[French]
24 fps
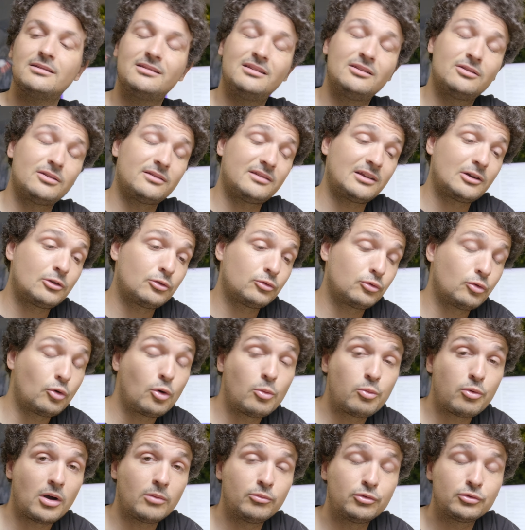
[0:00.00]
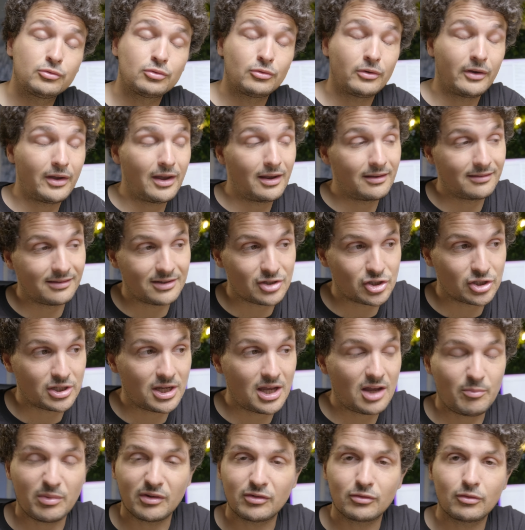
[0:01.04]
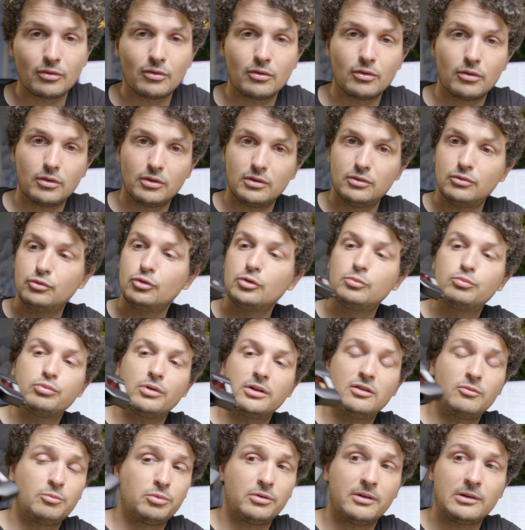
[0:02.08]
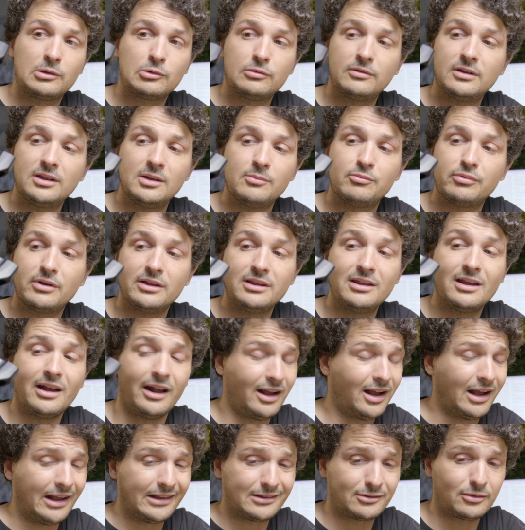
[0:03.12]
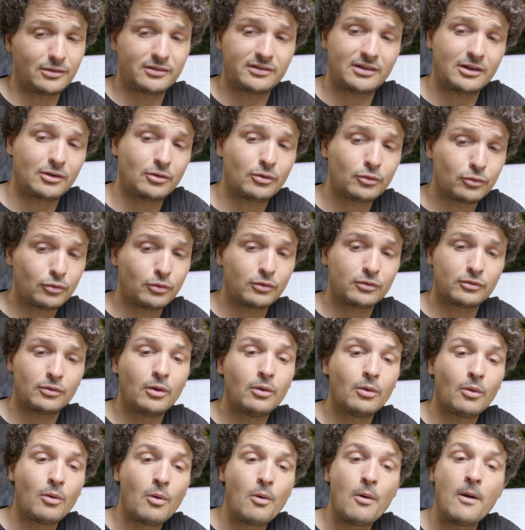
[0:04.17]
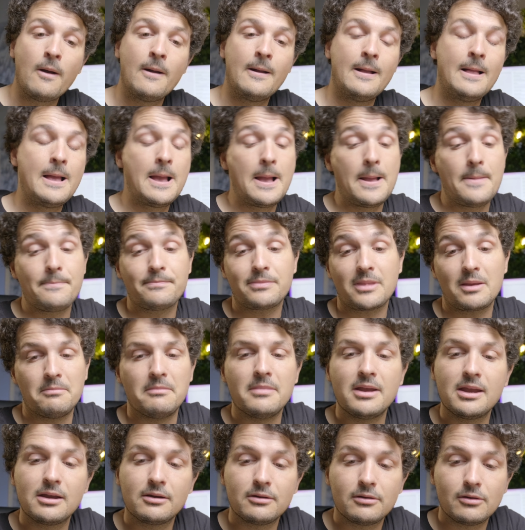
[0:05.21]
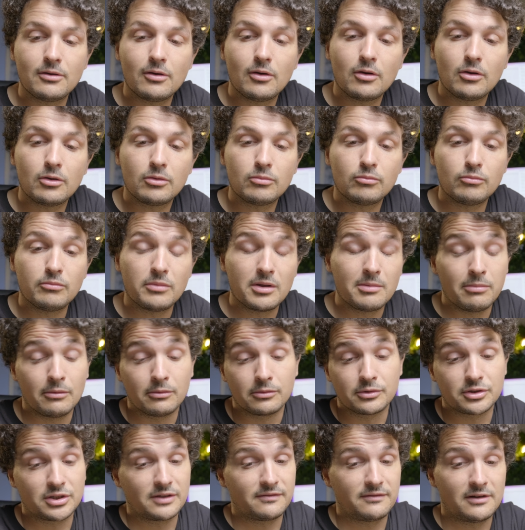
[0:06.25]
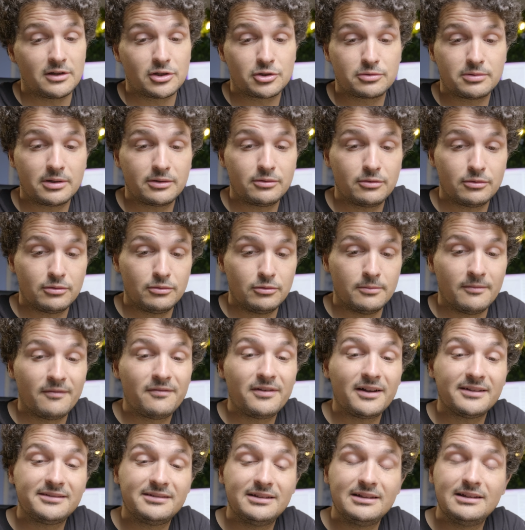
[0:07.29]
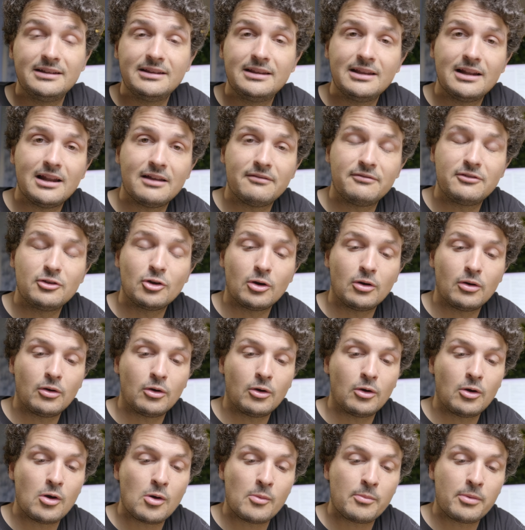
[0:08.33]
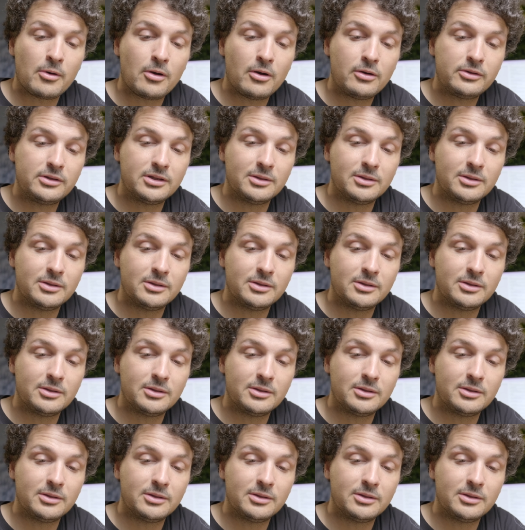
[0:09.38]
650 euros pour un bouton rec, c'est cher parce que d'autres poignées, vous pouvez trouver des poignées à, 150, 200 euros. Mais, euh, mais bon, j'ai fait le choix de, me faciliter la vie en prod.